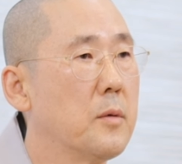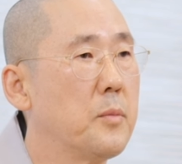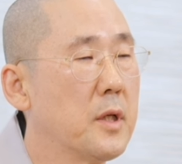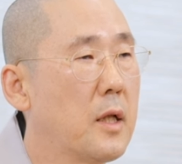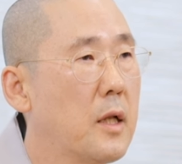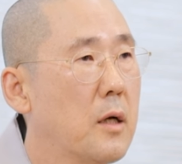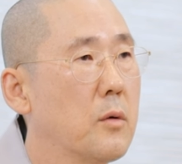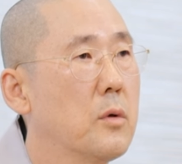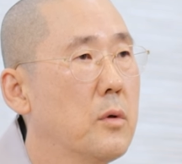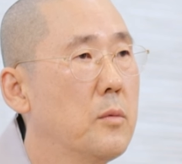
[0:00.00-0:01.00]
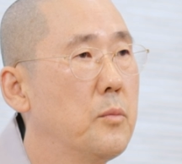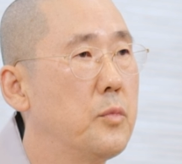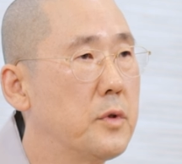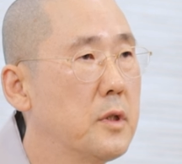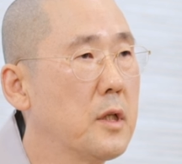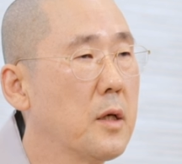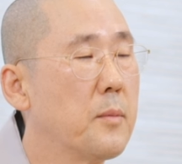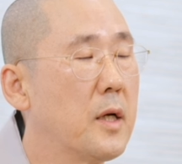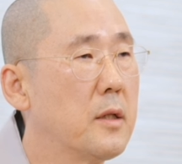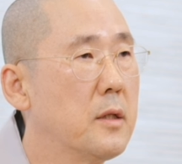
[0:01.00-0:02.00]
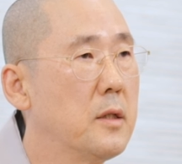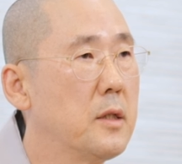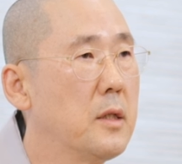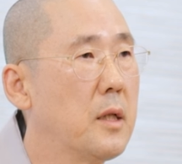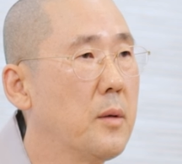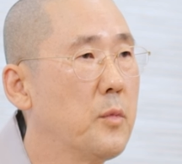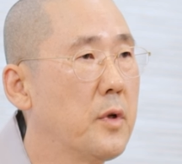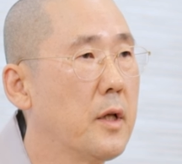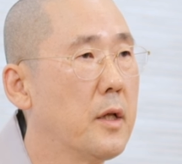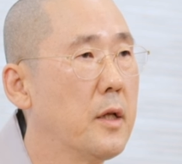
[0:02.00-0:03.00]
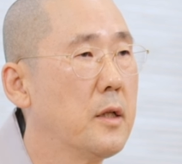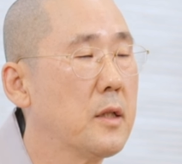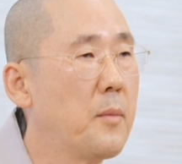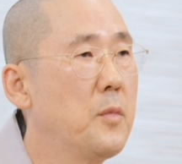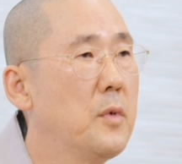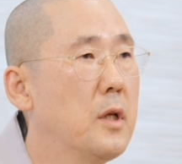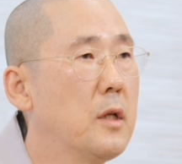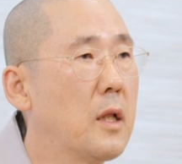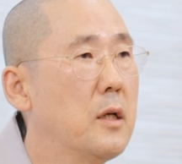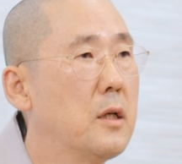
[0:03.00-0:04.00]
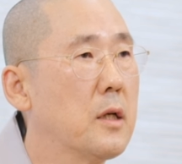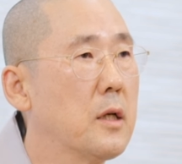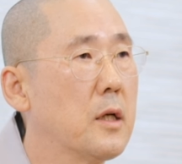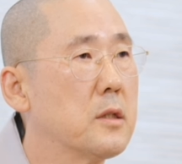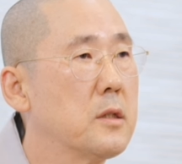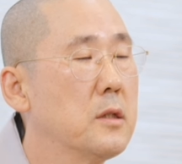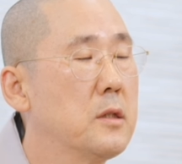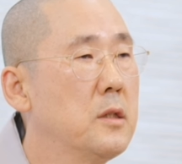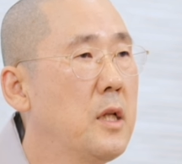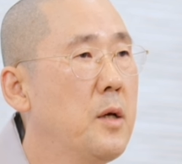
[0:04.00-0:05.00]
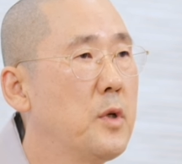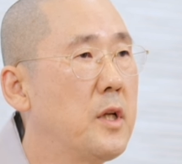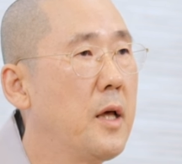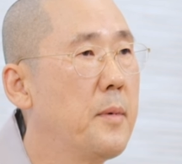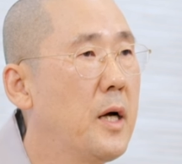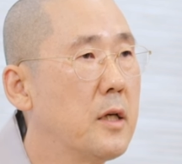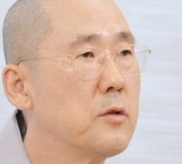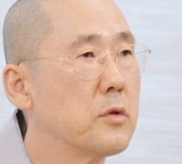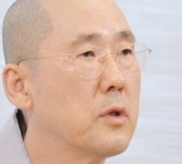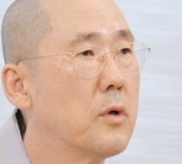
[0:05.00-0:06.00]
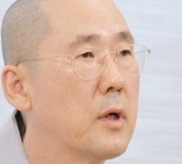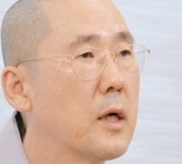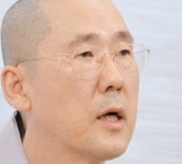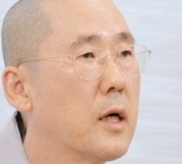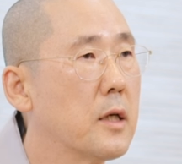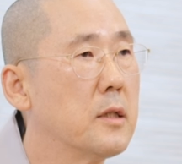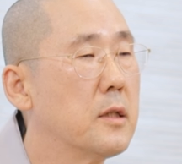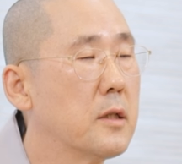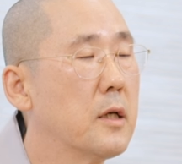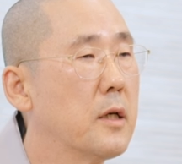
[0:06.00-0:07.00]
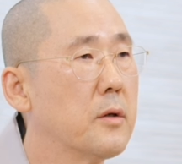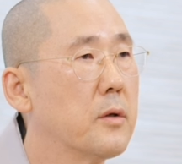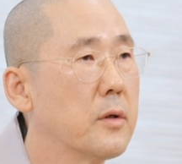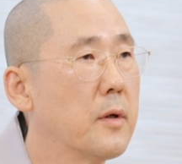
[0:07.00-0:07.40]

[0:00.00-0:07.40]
편안하고 부드럽게 만들기 때문에 그러니까 성냄을 예방해 주는 효과가 있는 거예요.